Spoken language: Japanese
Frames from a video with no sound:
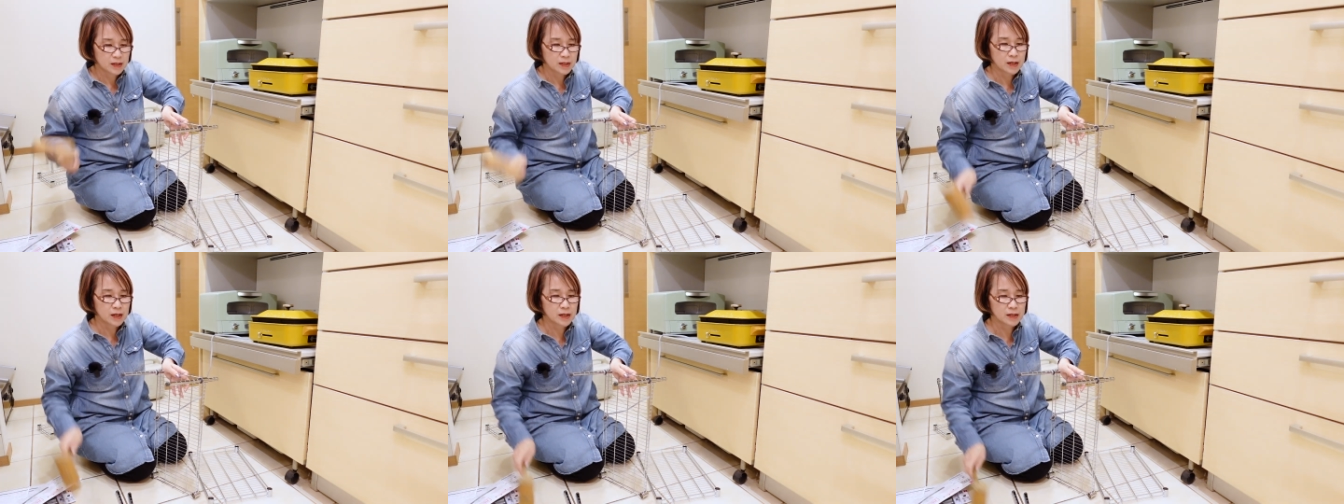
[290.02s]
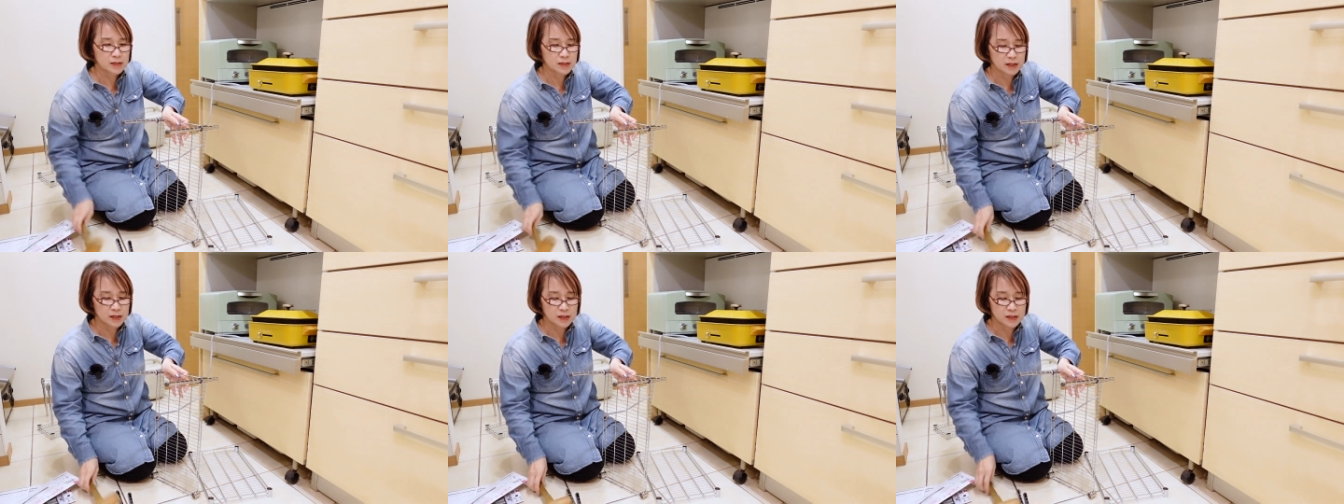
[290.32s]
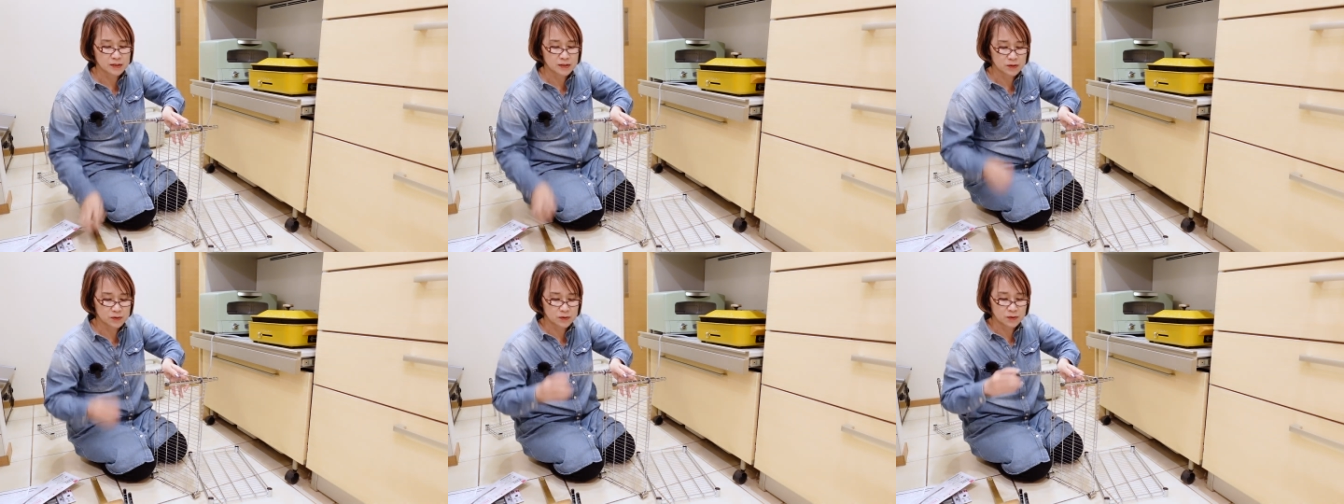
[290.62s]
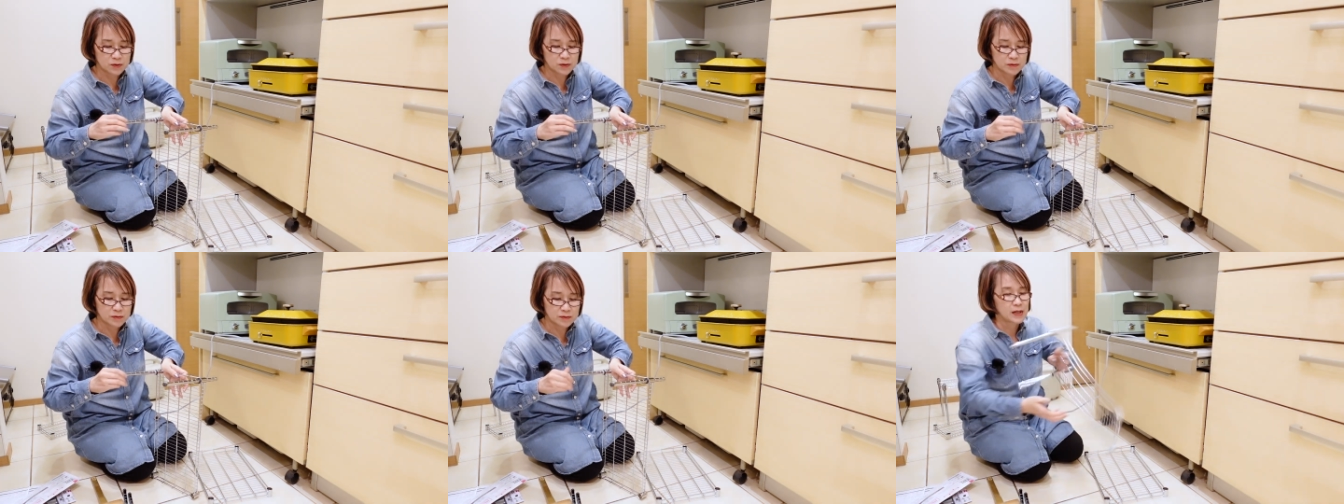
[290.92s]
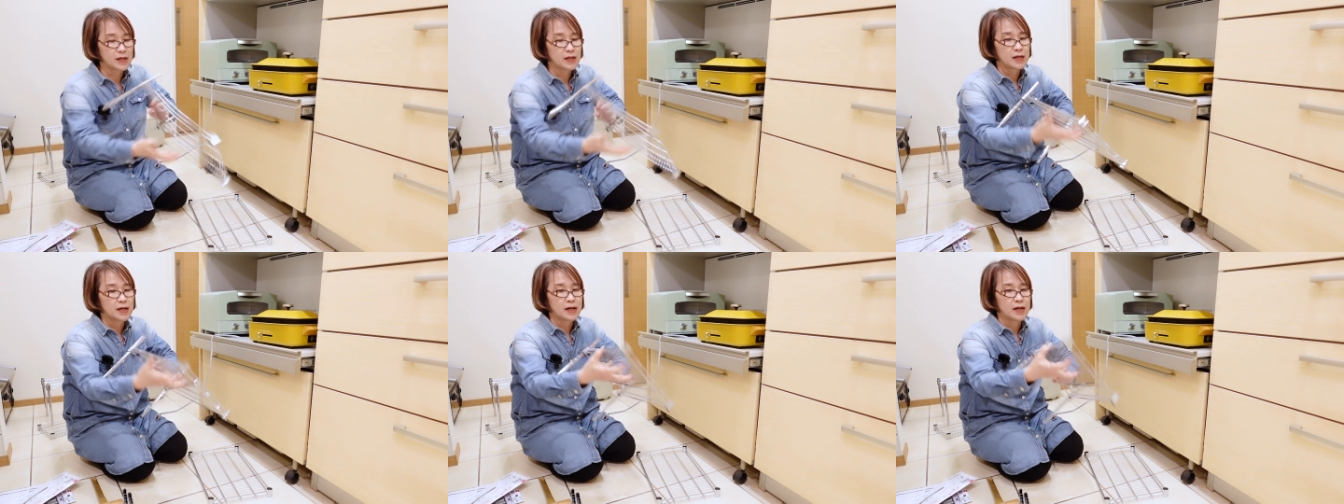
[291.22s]
買ったやつを
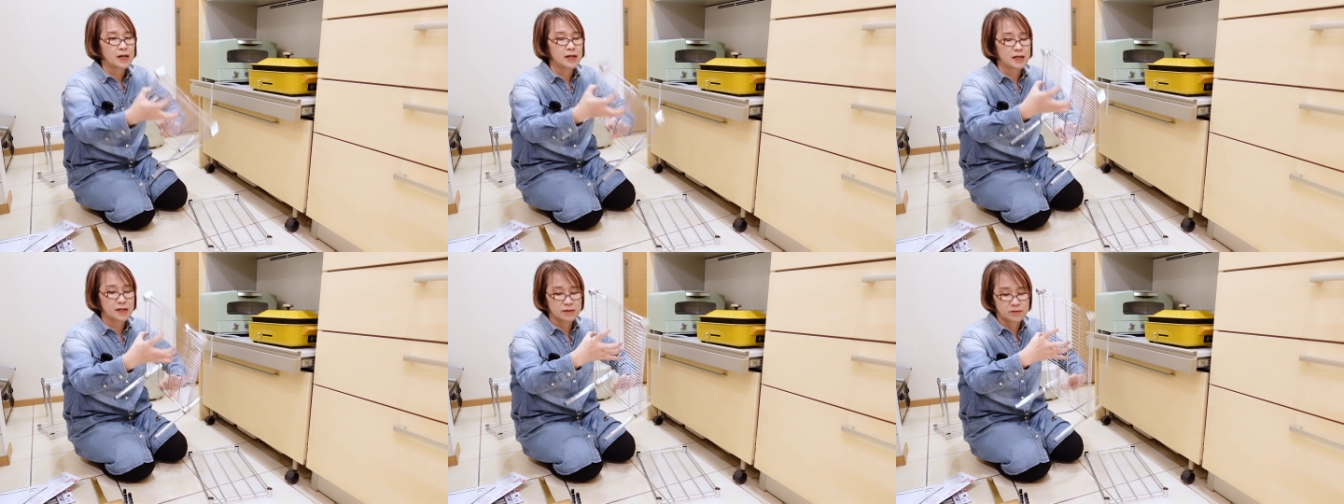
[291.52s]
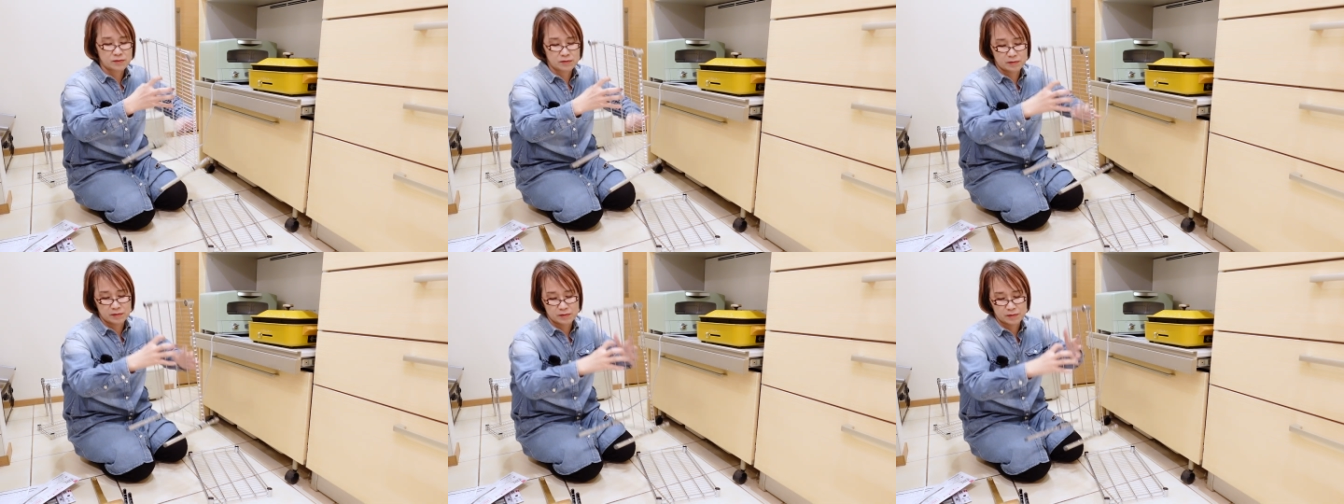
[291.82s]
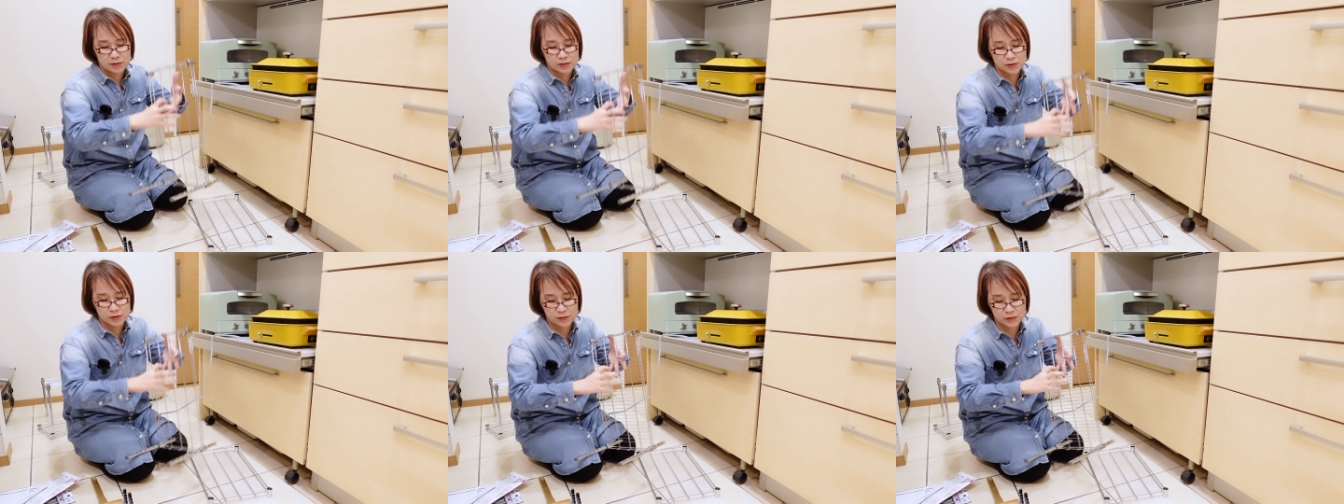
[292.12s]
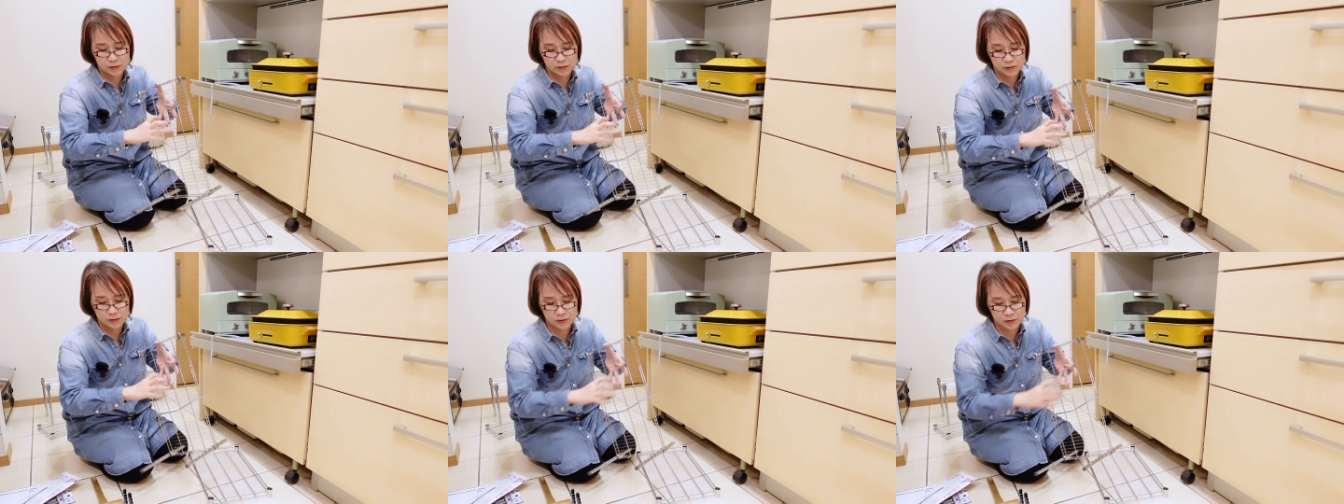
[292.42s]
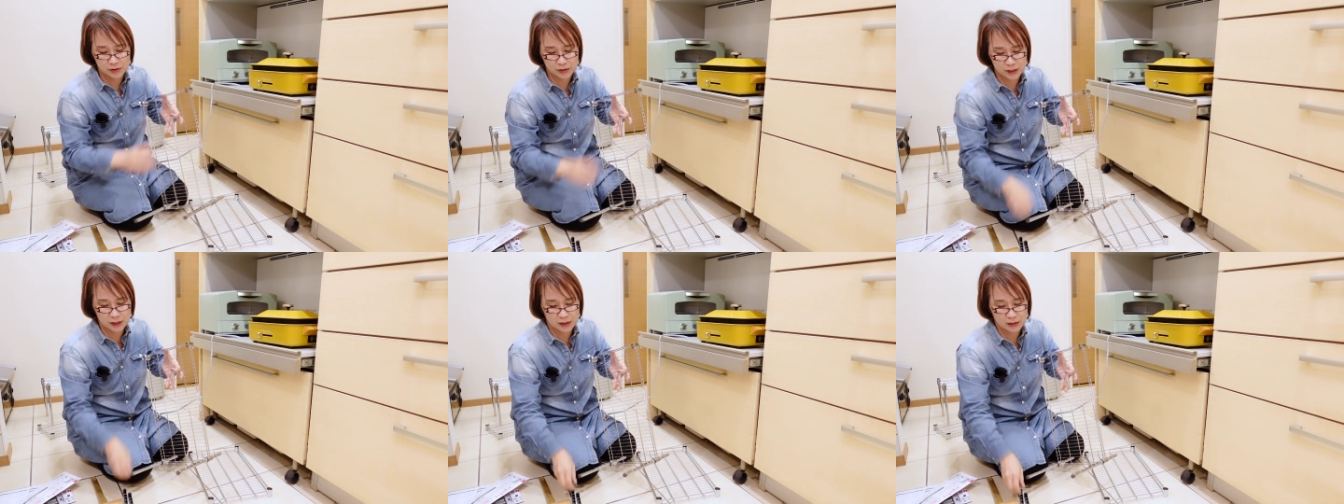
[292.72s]
早く収納
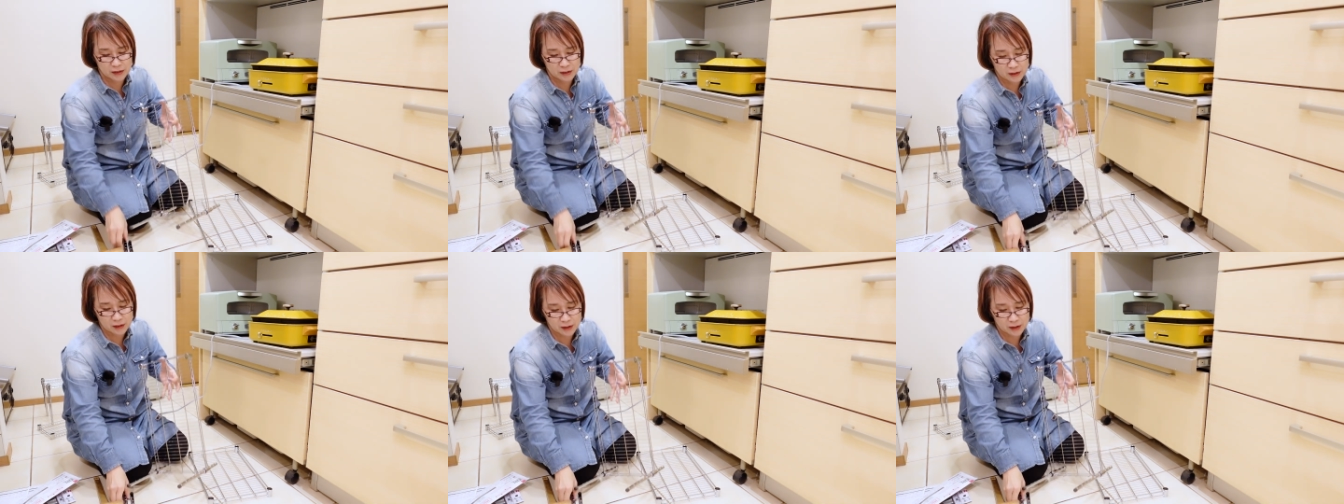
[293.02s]
した